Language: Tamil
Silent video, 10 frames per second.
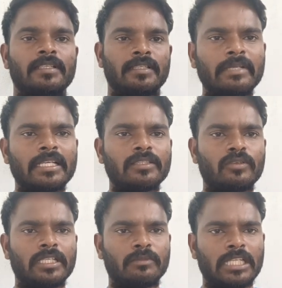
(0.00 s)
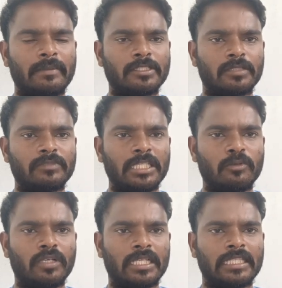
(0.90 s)
தமிழகத்தினுடைய முதலமைச்சரும்
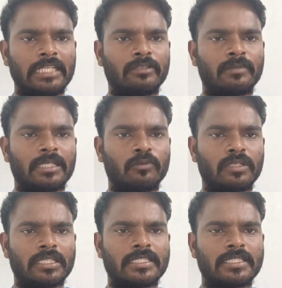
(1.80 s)
திமுக தலைவருமான மு